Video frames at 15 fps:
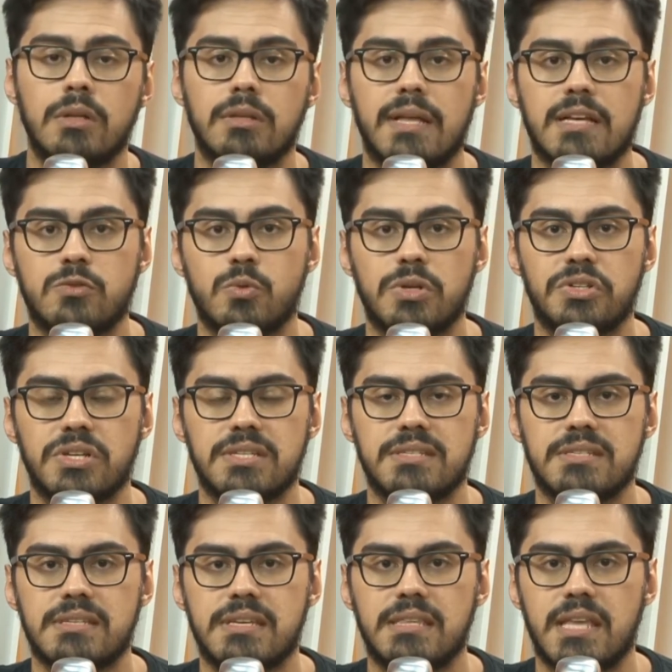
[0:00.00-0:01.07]
As duas
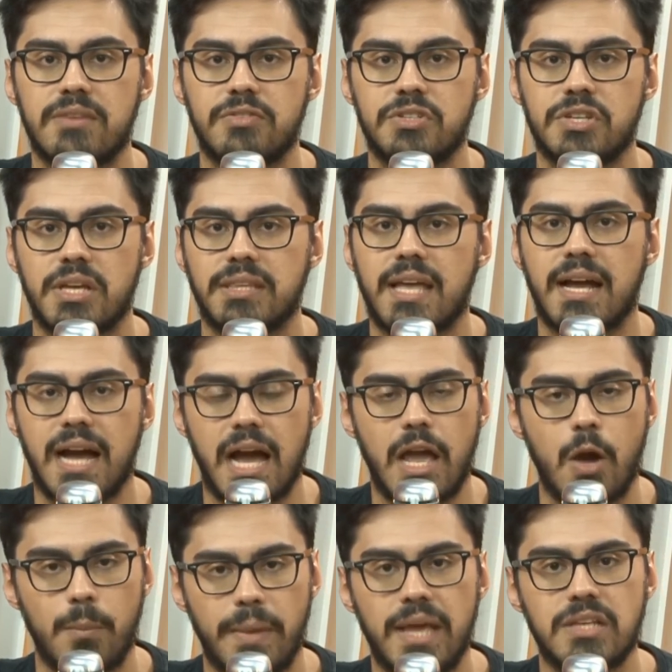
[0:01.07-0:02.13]
chances que teve de atacar
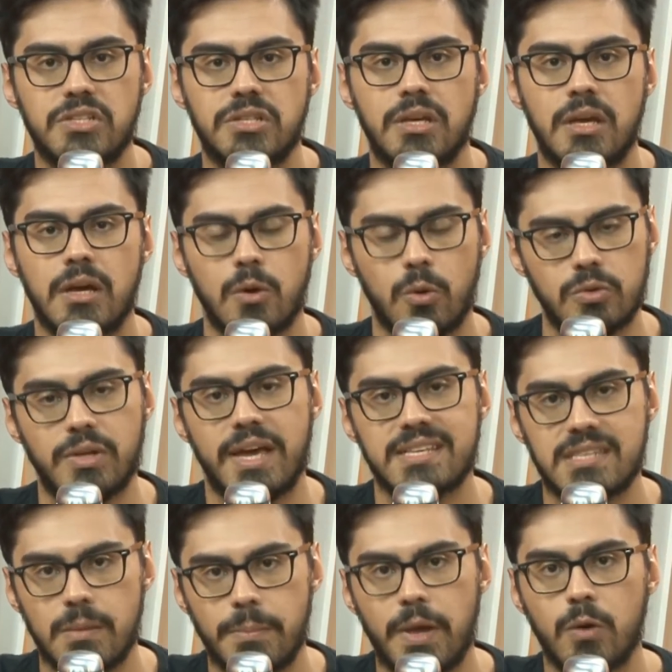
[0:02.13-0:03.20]
realmente, quando
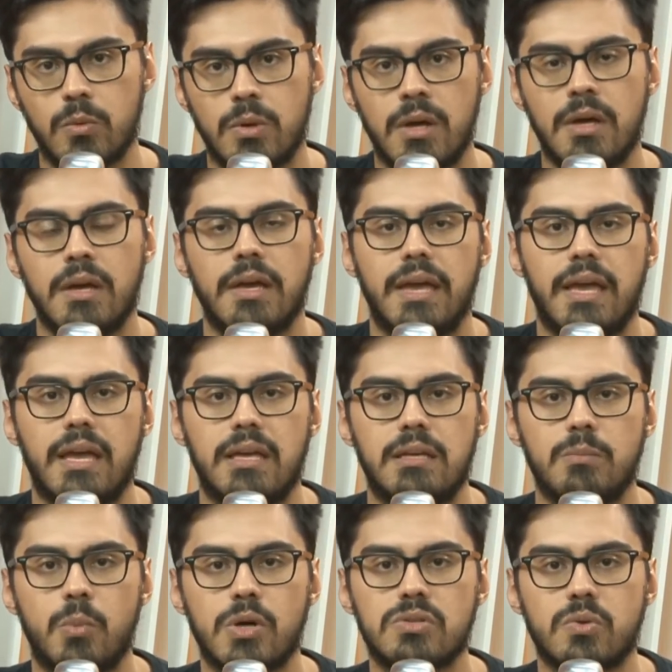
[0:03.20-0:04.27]
recebeu em,
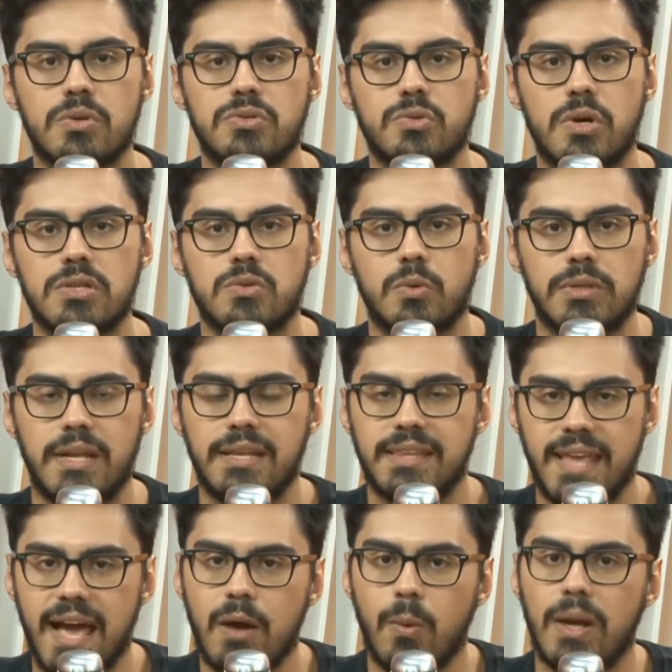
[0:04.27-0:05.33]
em boas condições, quando ele
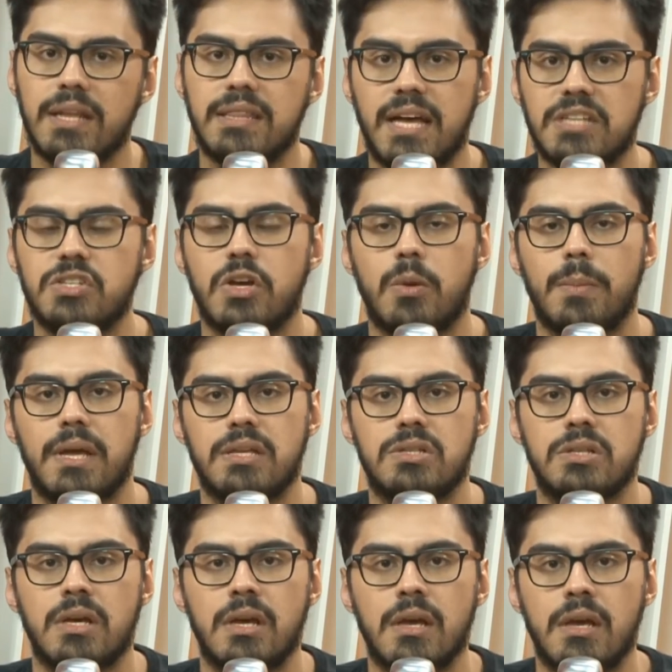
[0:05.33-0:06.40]
tem a qualidade
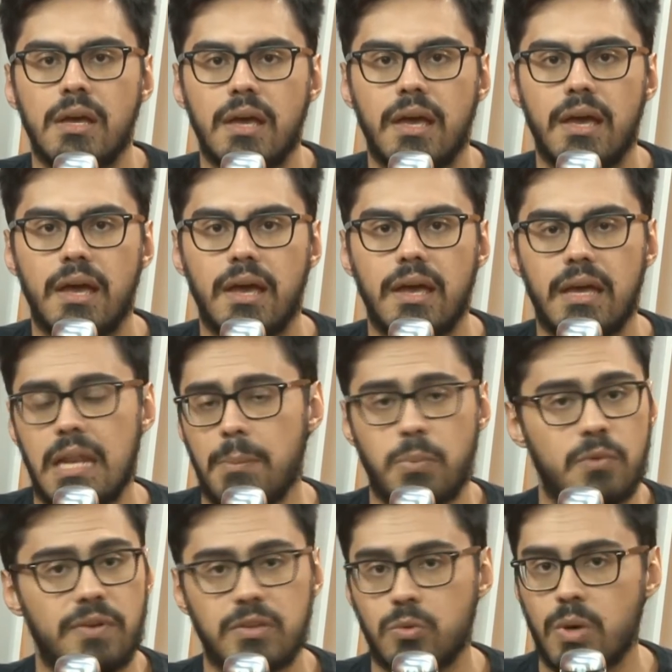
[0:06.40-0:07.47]
realmente, é, ele
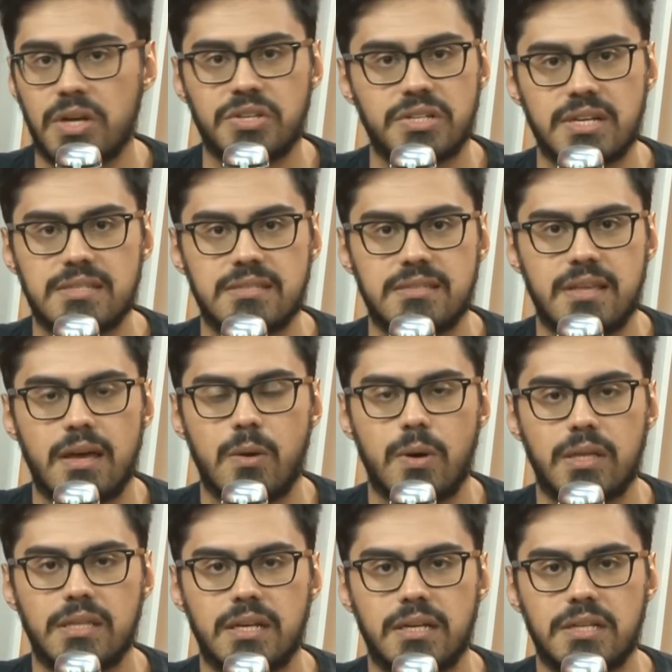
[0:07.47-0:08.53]
aproveitou as chances, né? O é
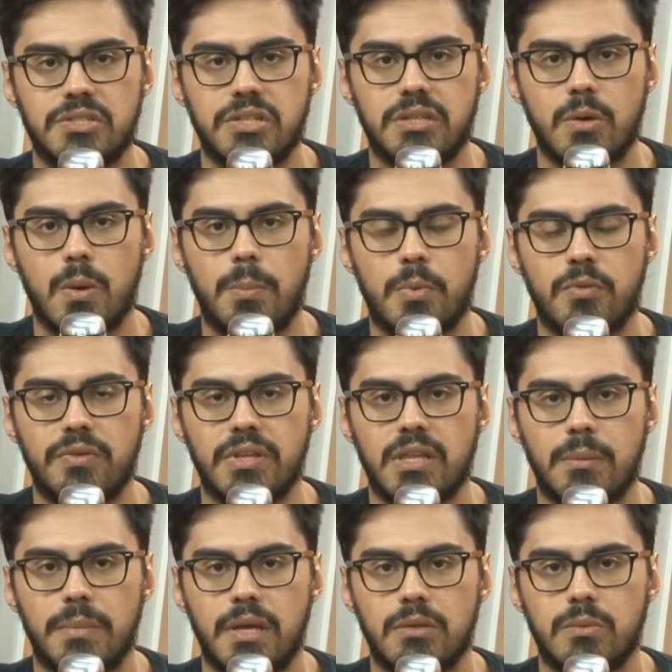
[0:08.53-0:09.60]
atacante que tem um
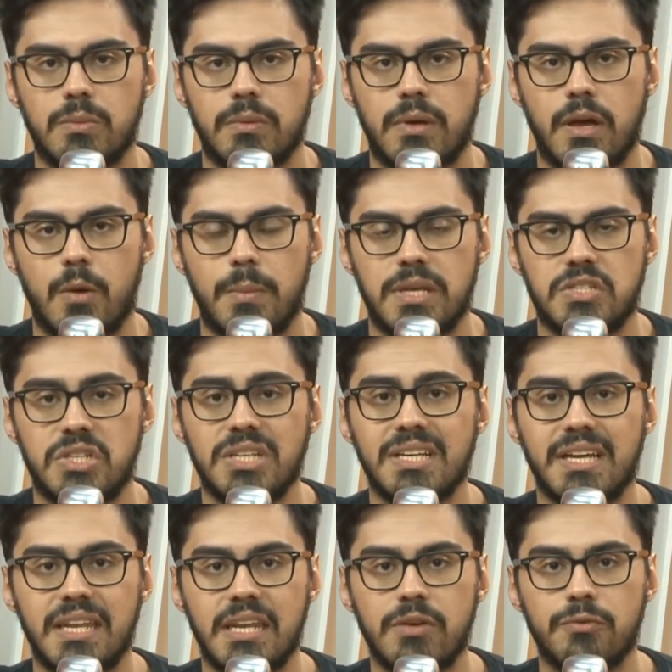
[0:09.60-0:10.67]
aproveitamento realmente
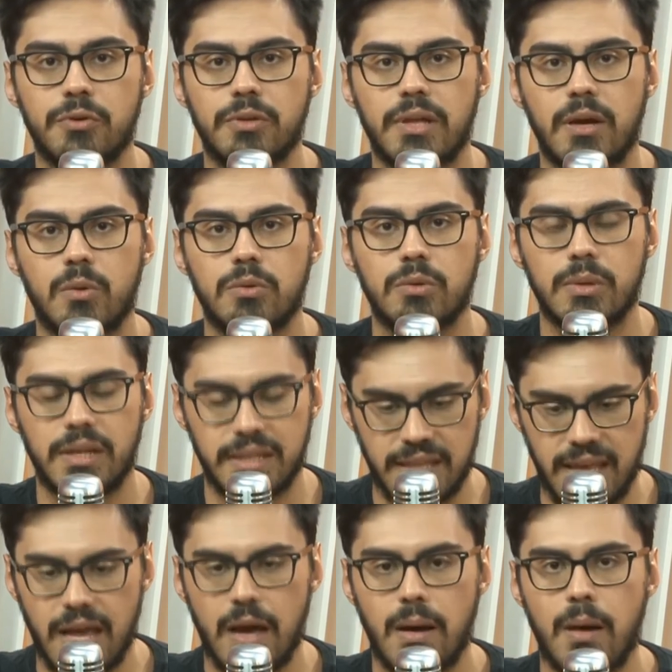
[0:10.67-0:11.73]
incrível, né? Quando ele
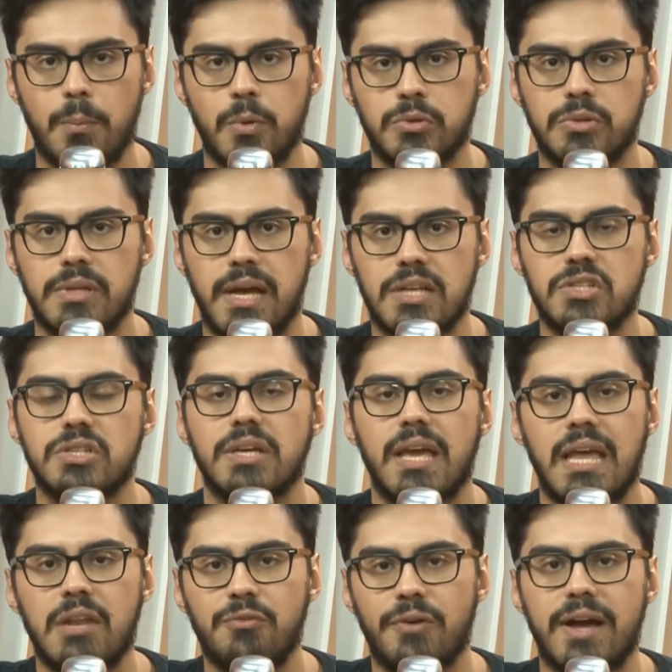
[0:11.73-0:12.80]
tem a oportunidade,
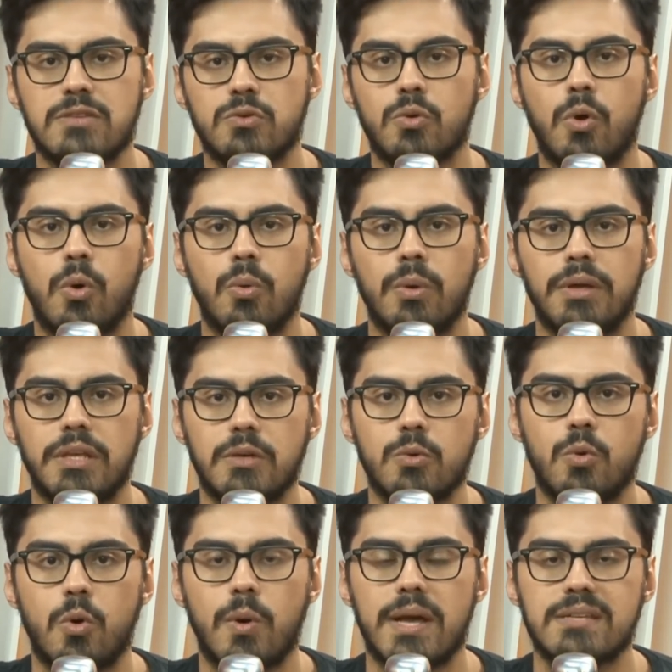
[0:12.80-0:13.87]
ele faz o gol e
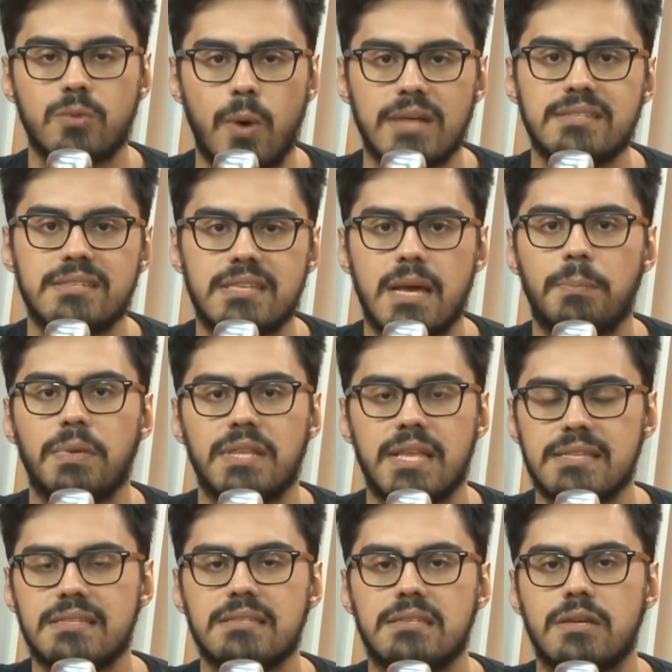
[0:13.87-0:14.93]
o gol é quase sempre
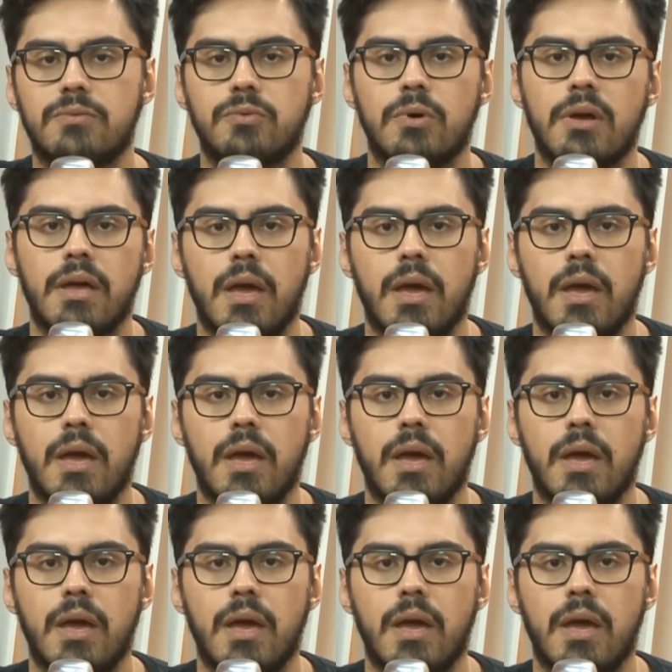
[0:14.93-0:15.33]
decisivo.